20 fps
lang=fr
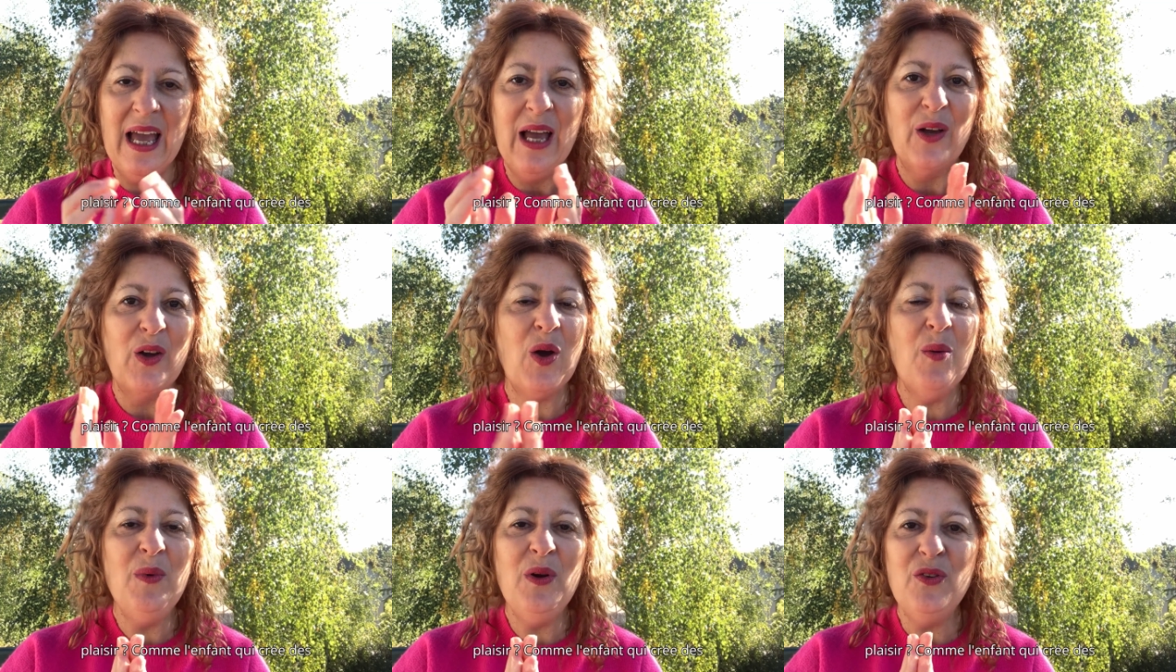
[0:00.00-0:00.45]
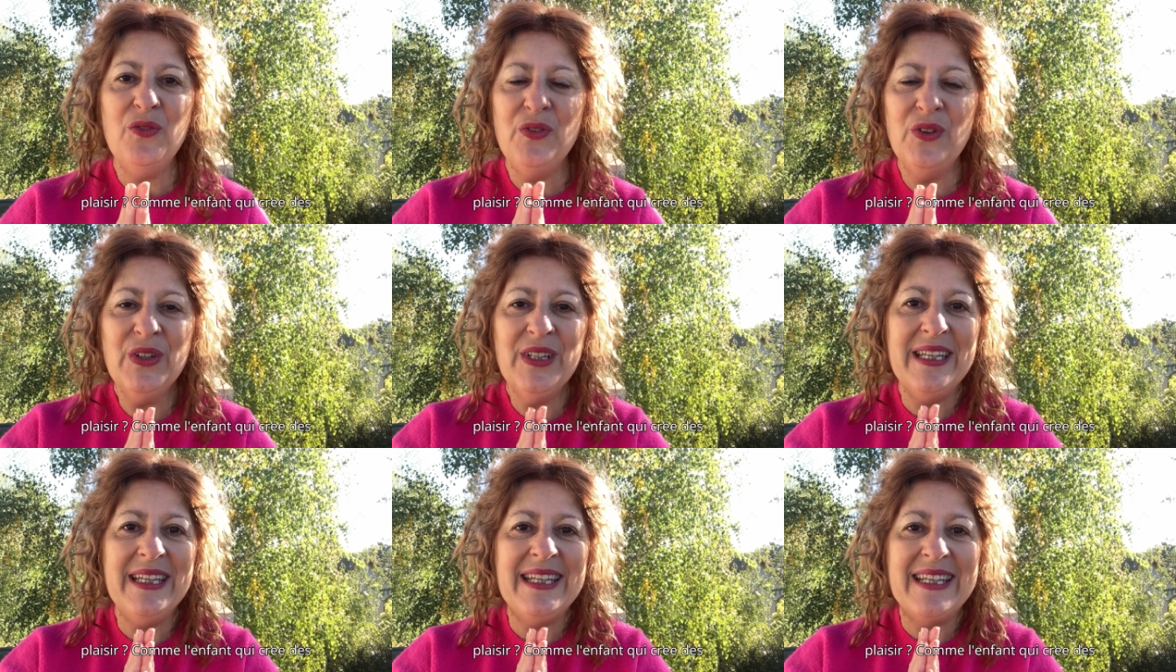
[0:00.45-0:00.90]
comme l'enfant
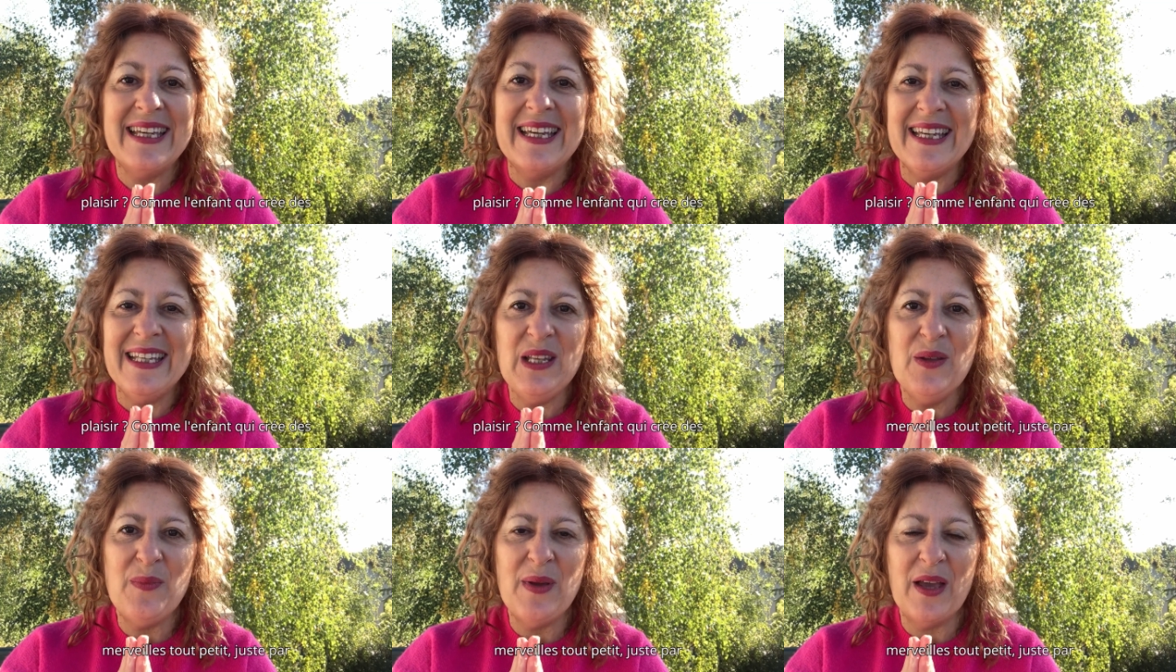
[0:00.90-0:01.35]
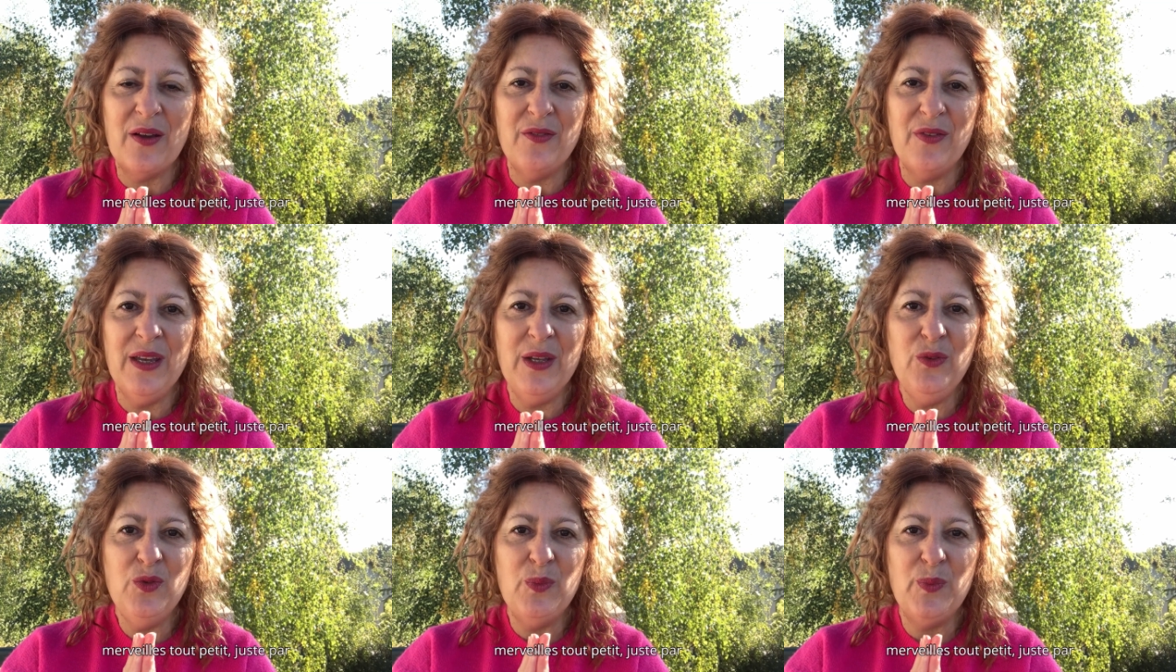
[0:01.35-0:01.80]
qui crée des
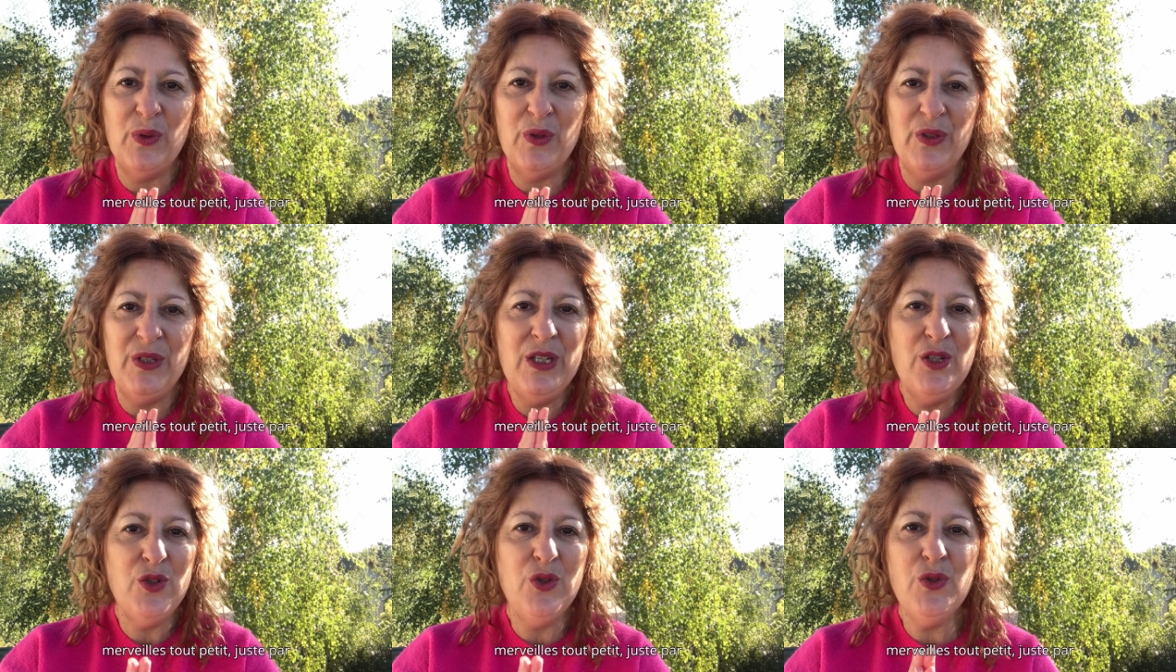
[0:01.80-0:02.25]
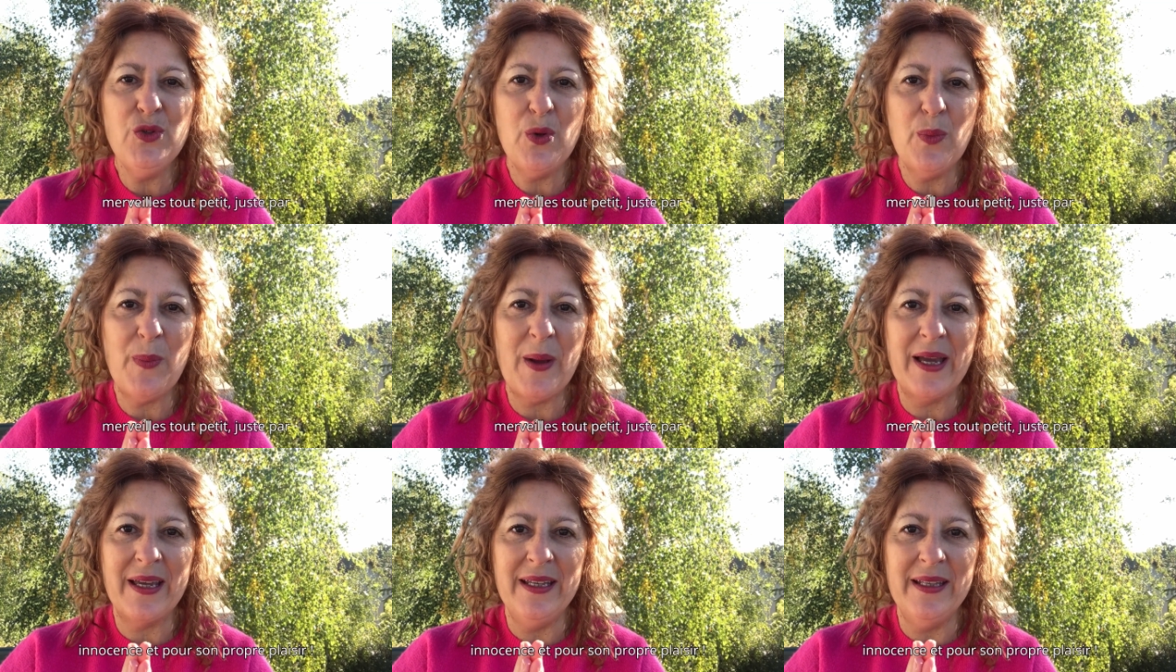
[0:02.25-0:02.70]
merveilles tout petit juste
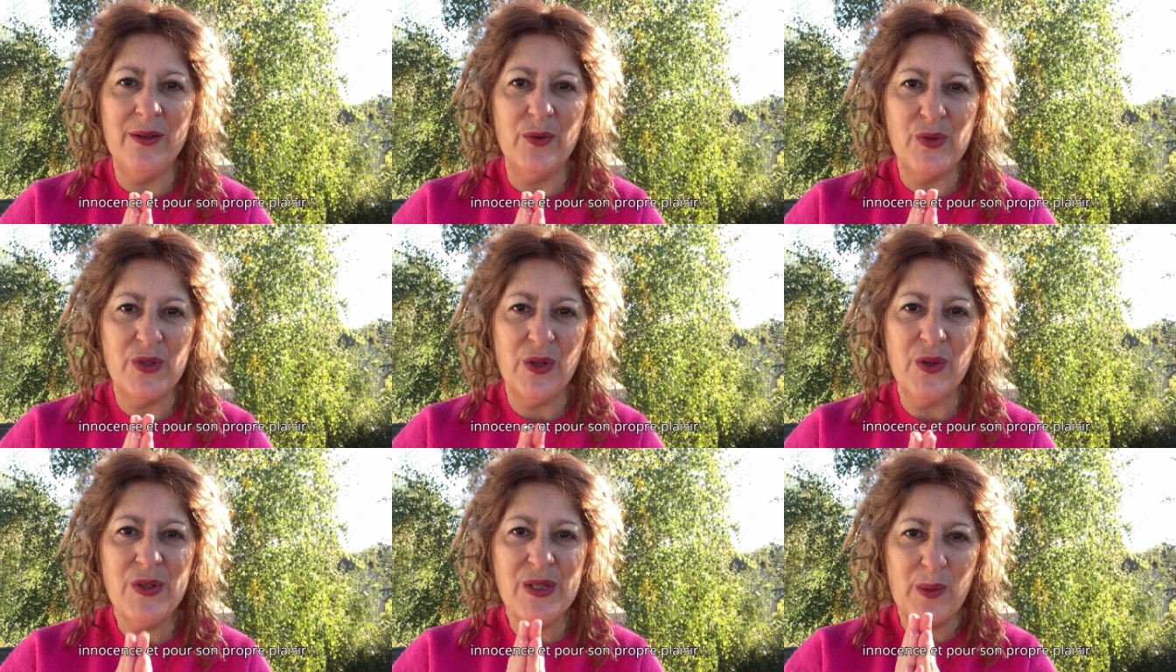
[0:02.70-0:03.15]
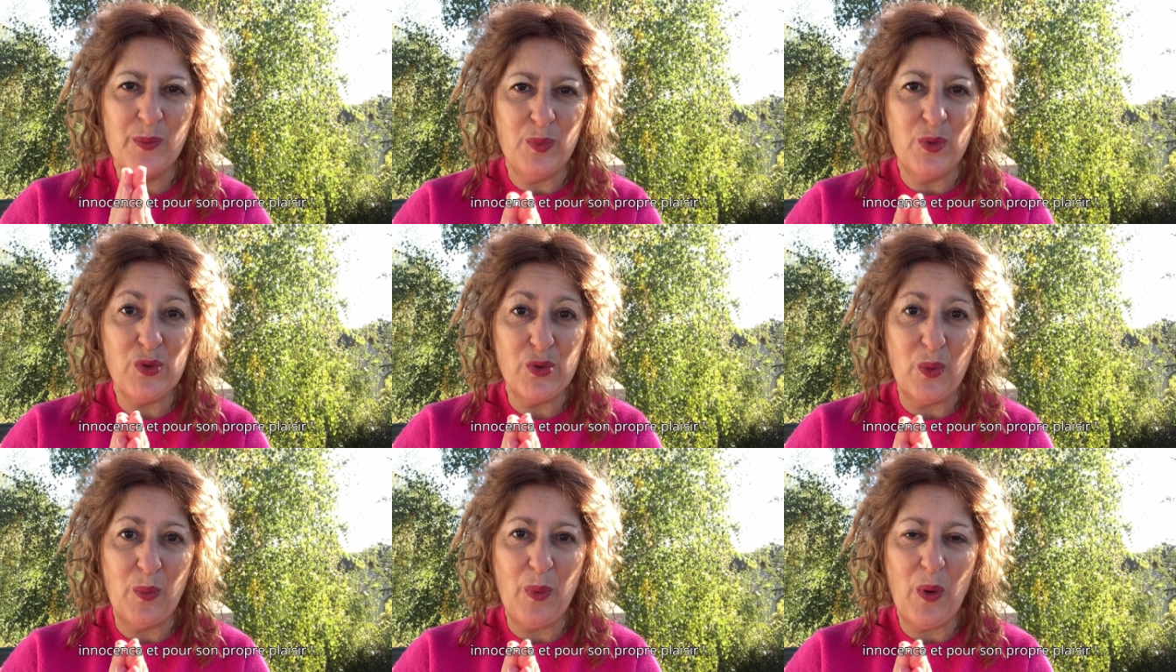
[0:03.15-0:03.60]
par innocence et pour
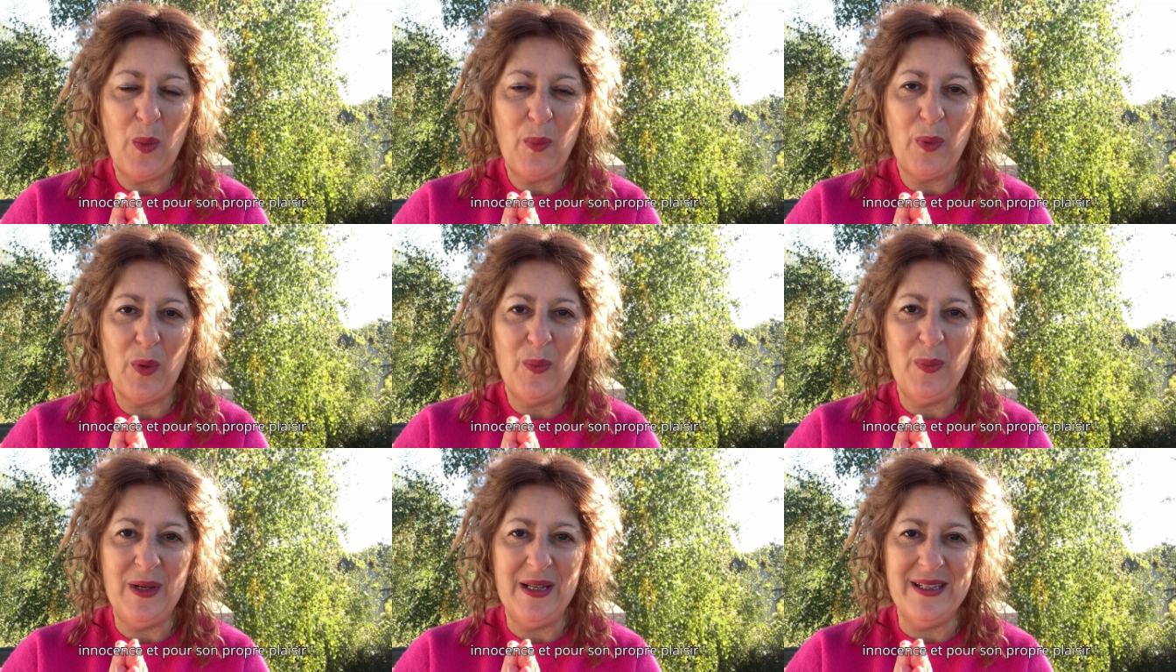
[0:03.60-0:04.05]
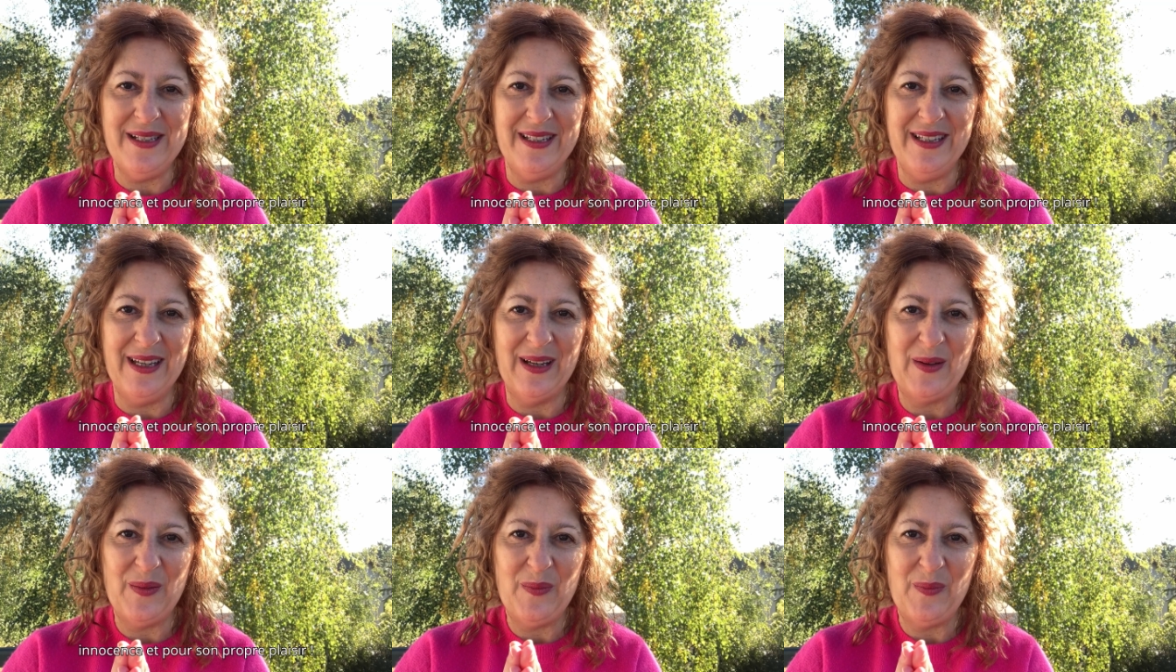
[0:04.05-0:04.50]
son propre
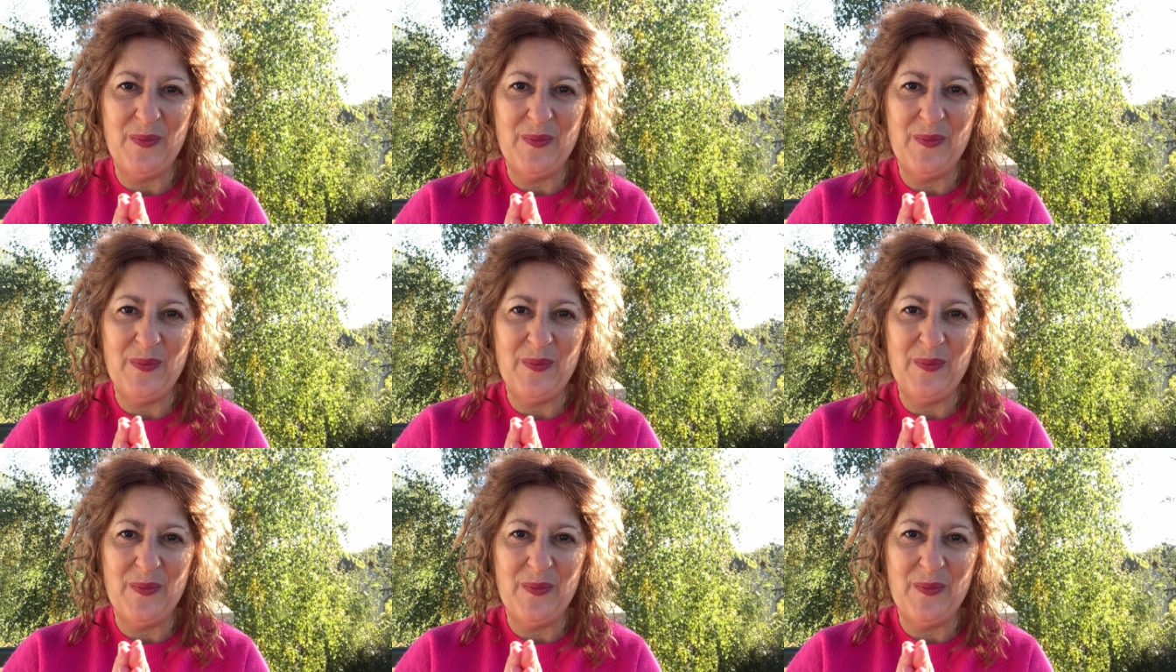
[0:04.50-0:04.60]
plaisir.